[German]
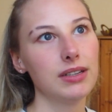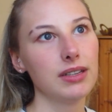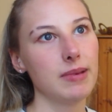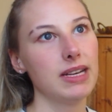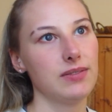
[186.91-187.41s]

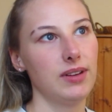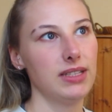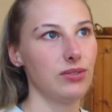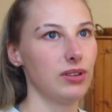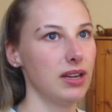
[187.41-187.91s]
Ich meine, das war
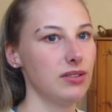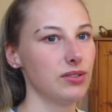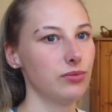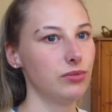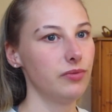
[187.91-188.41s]
jetzt auch keine
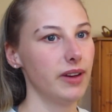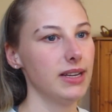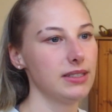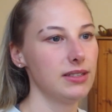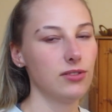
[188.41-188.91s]
so
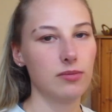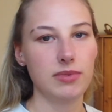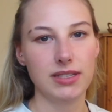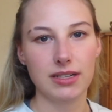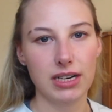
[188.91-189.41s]
wahnsinnig
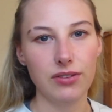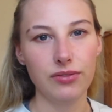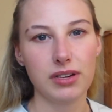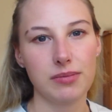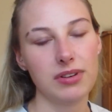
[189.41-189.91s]
komplizierte
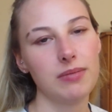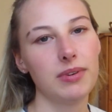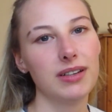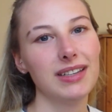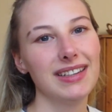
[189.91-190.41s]
Aufgabe, aber